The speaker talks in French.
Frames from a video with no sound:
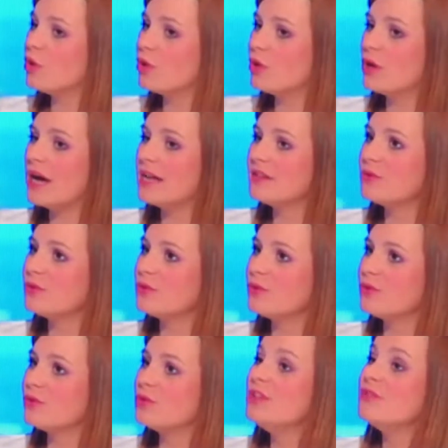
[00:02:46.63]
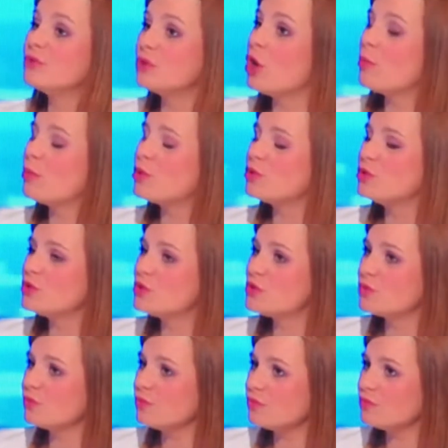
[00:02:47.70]
euh, au, niveau de leur
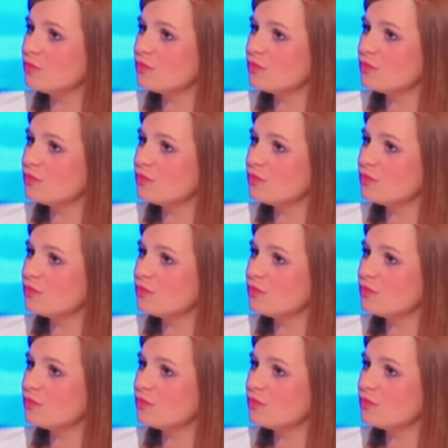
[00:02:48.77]
production